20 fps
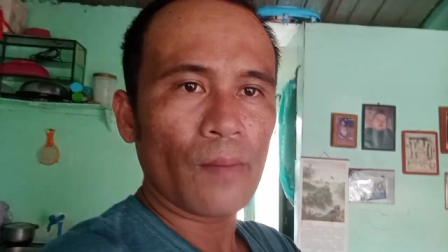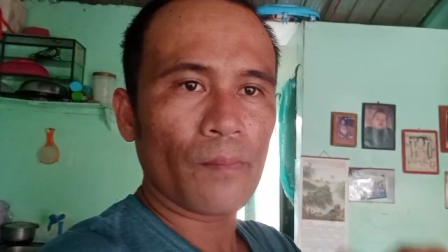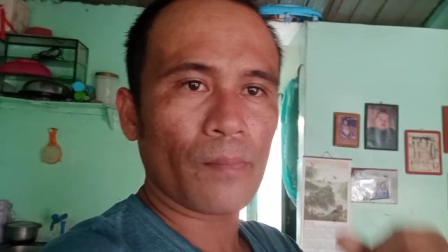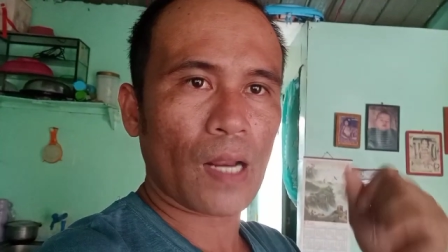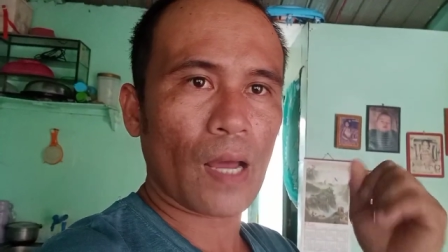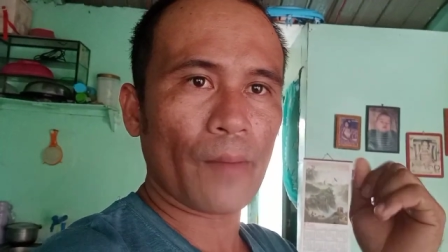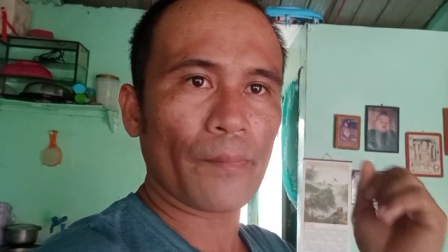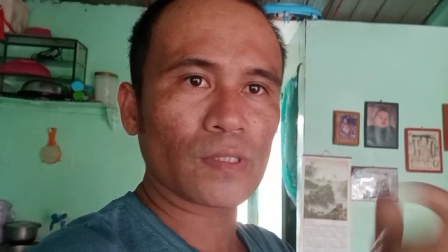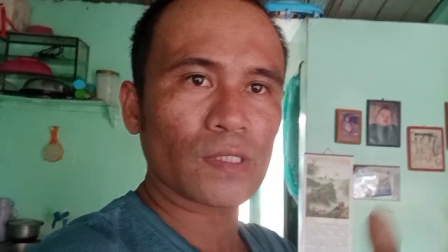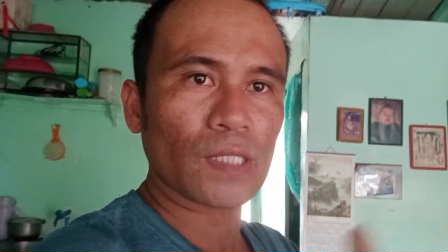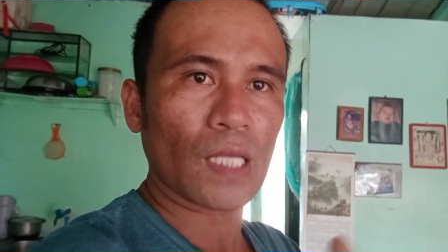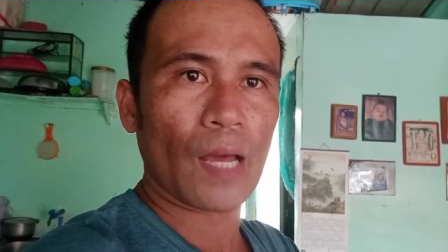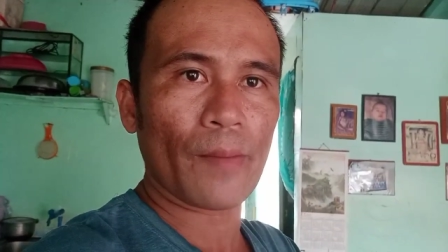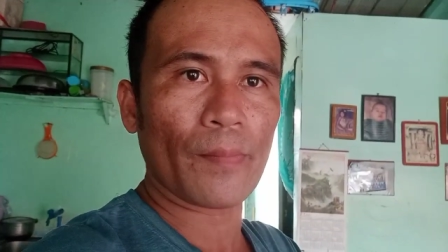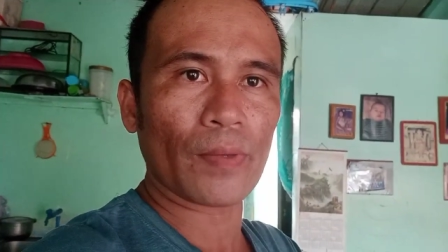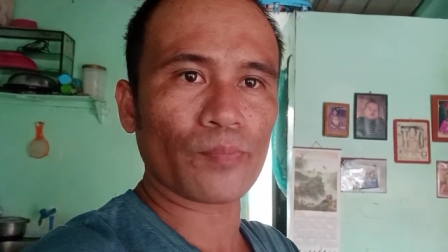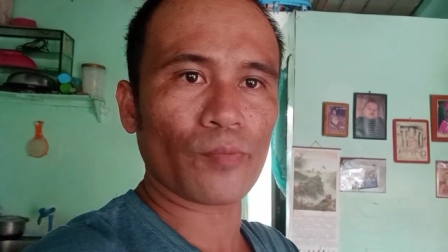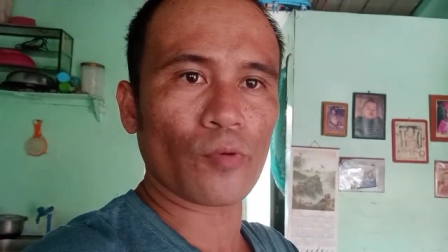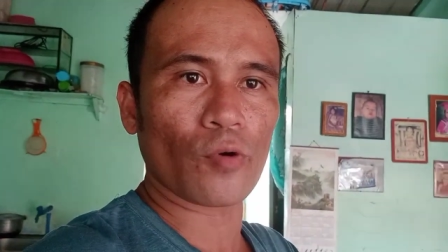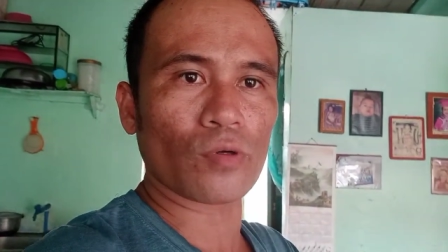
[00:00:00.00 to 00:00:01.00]
Maraming
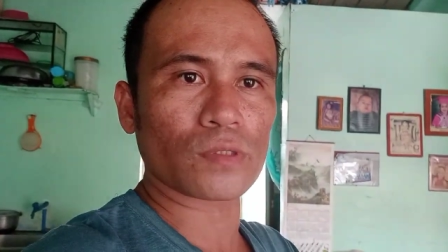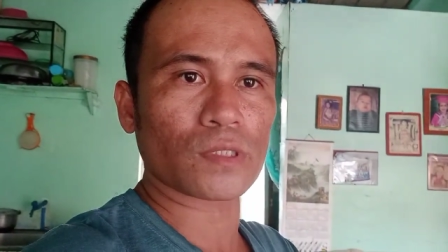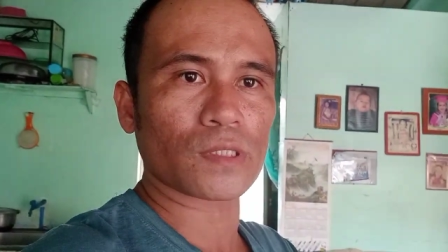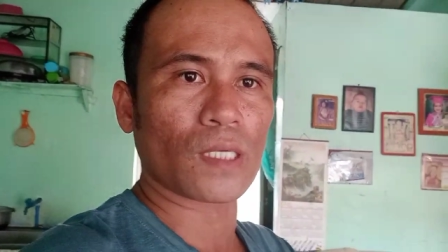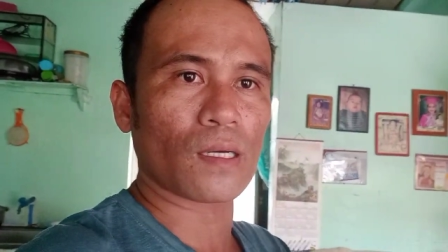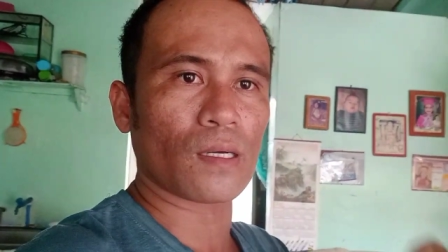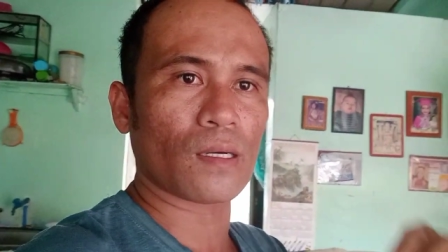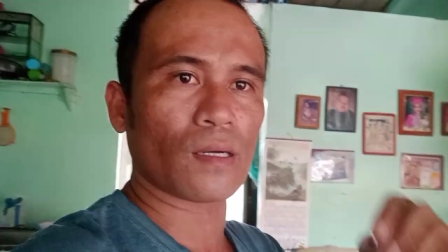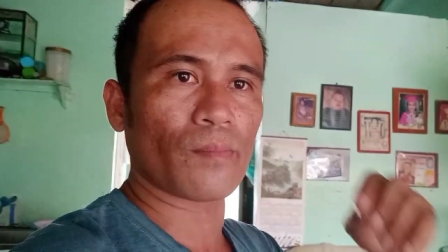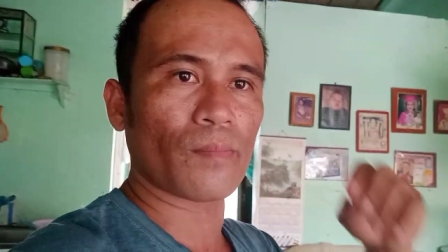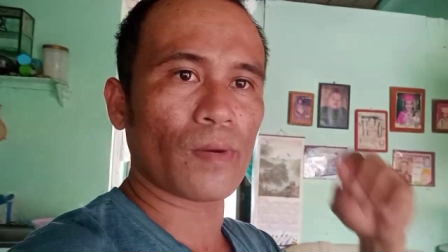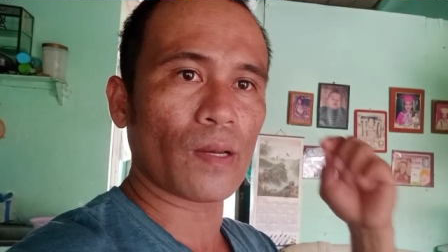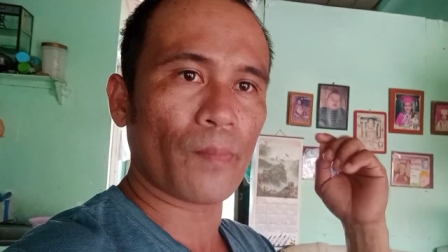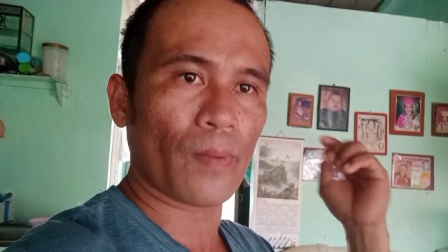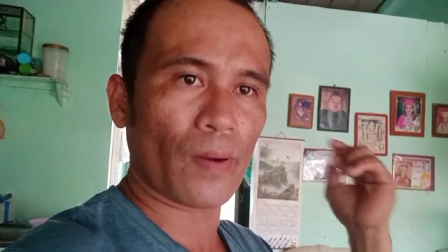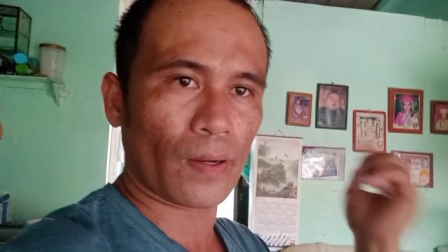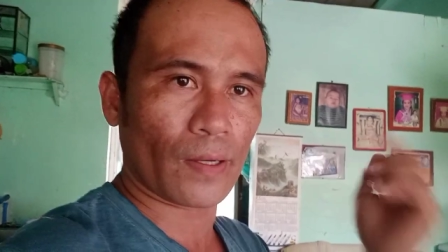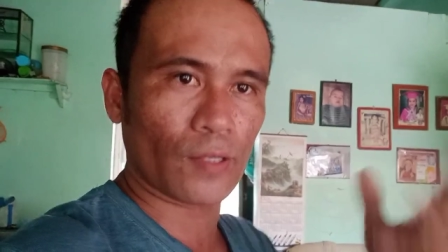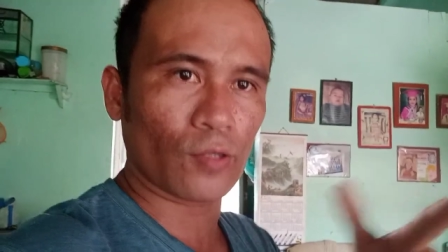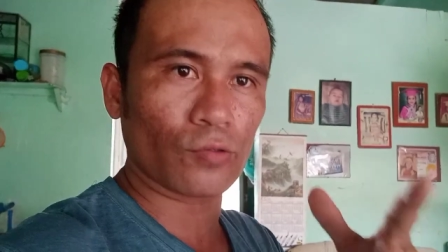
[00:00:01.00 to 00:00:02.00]
salamat po sa mahal
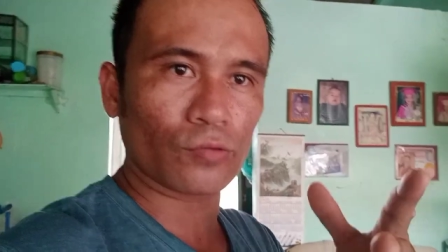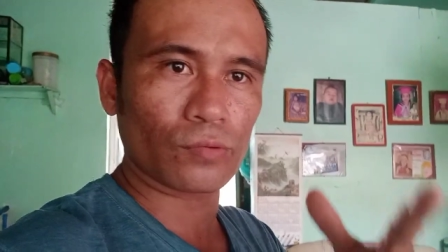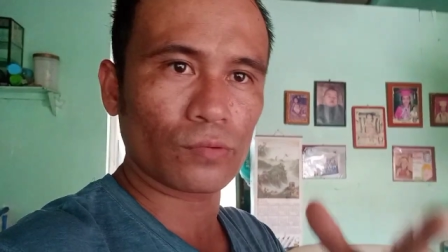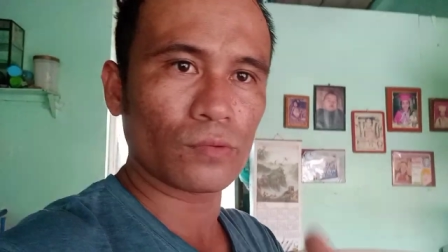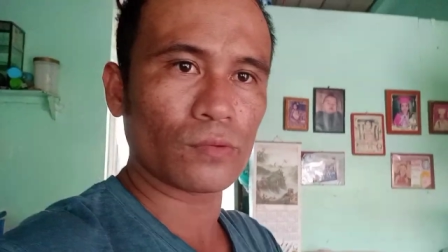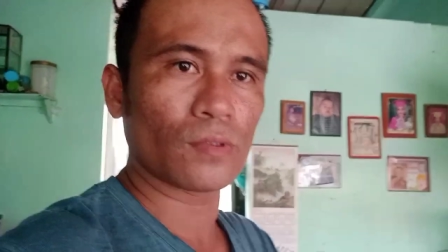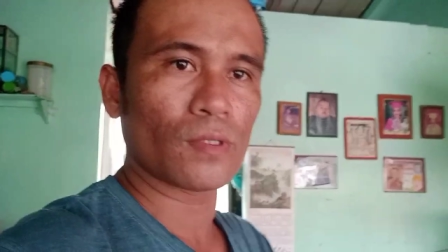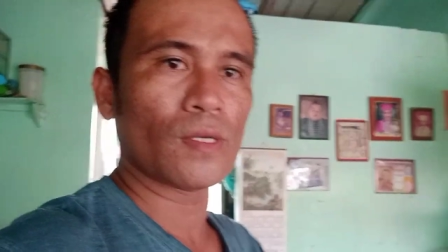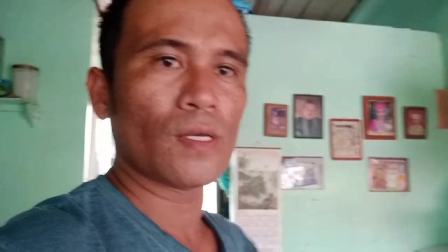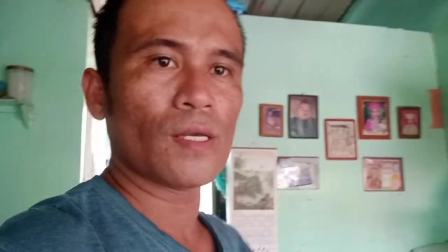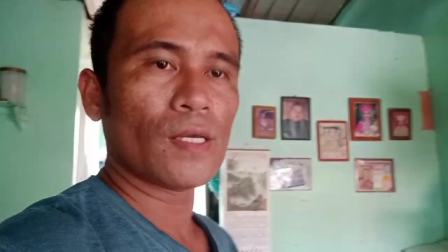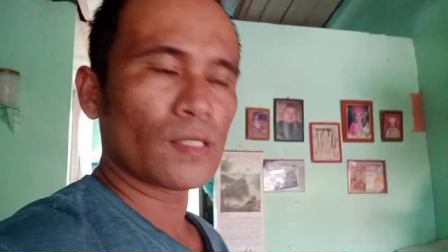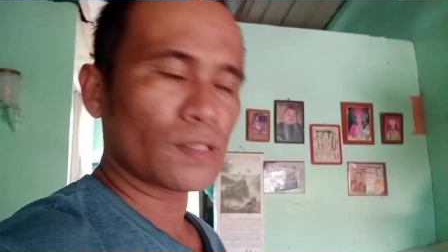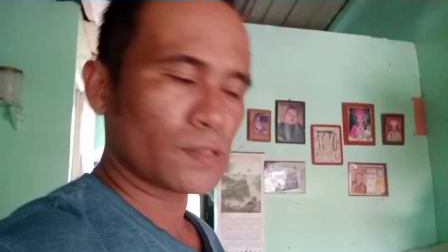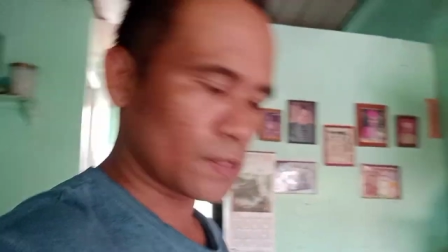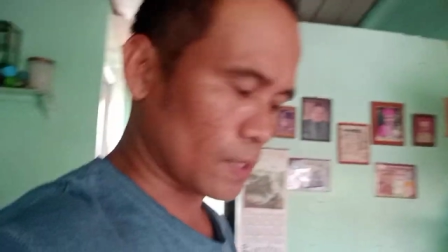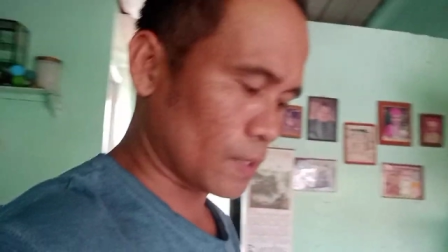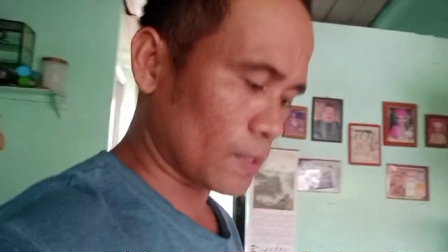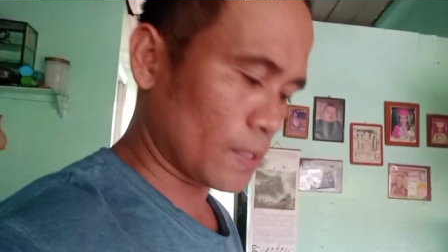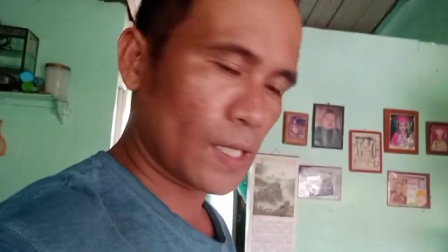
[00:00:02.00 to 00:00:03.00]
Panginoon
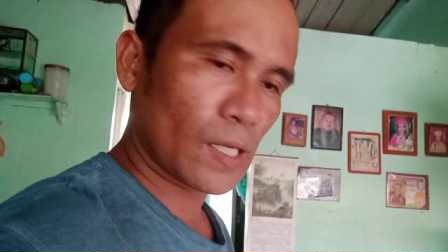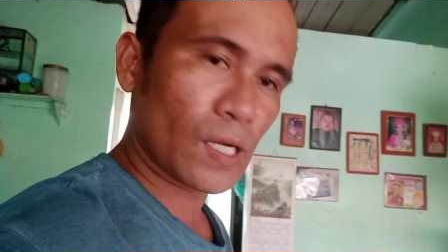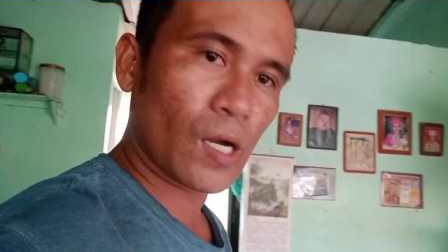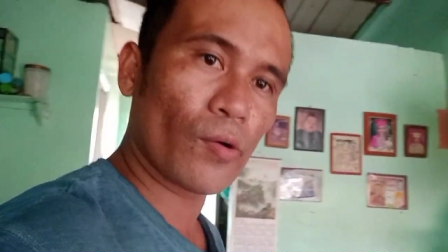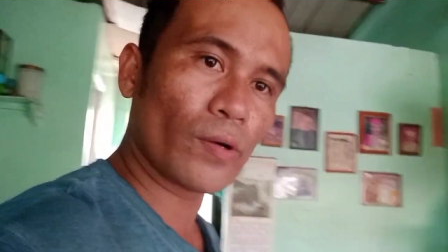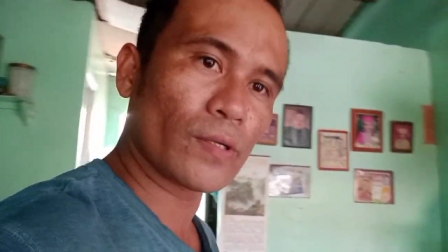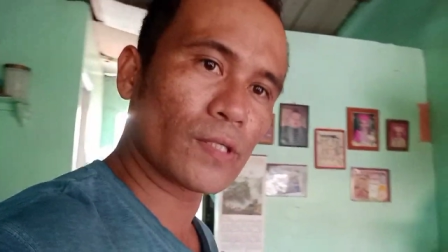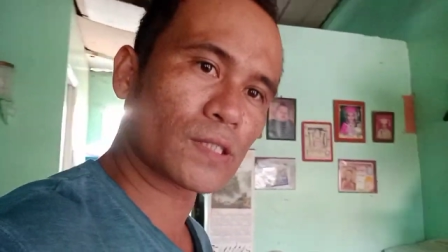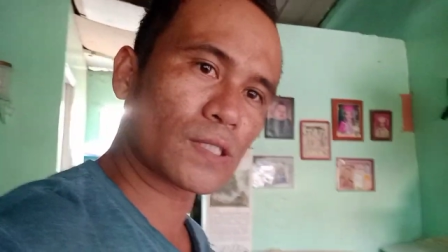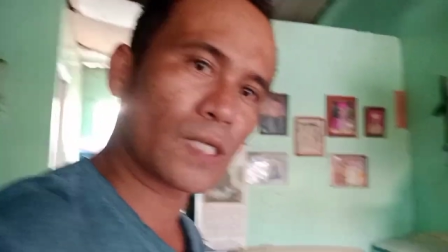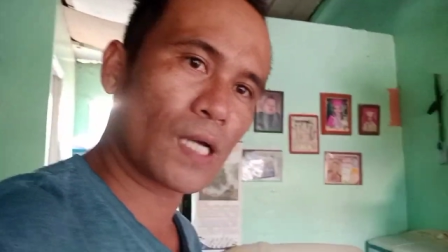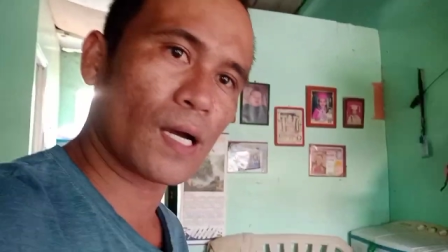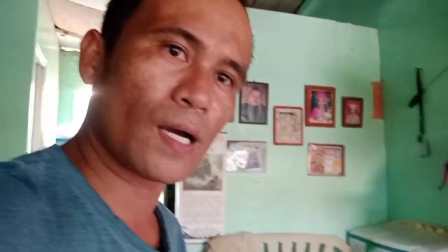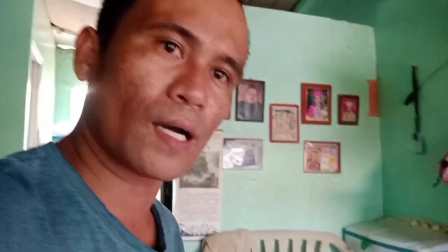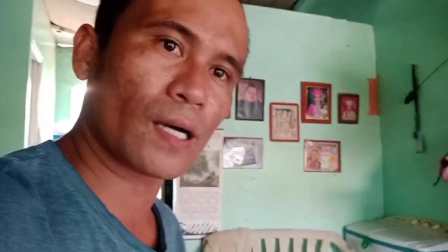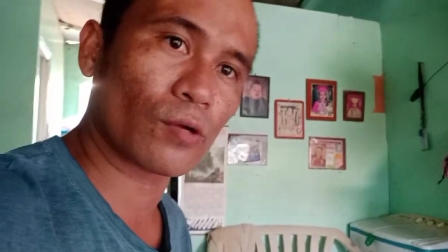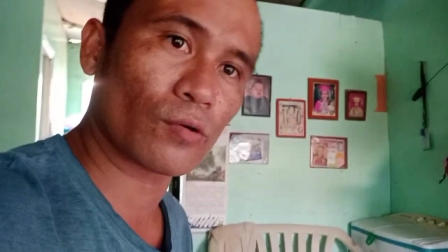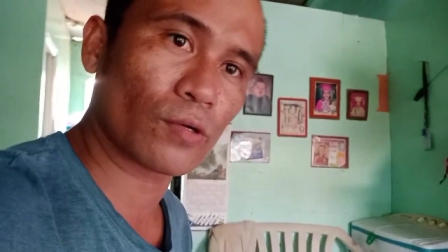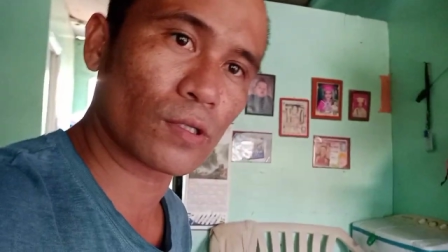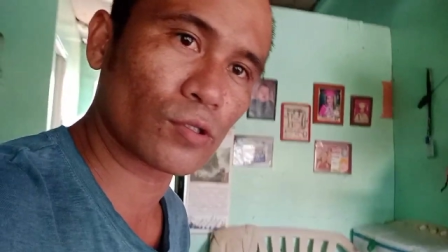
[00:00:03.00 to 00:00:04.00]
sa ginagawa niya sa
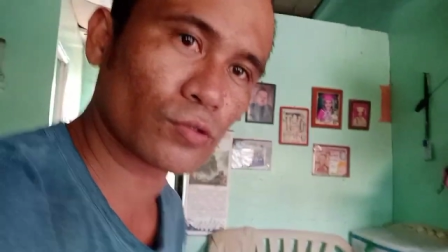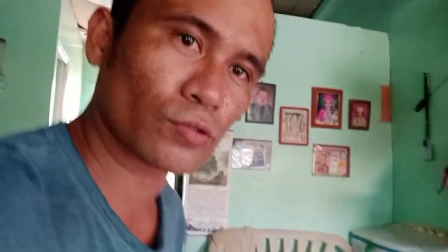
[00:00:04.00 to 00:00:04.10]
araw na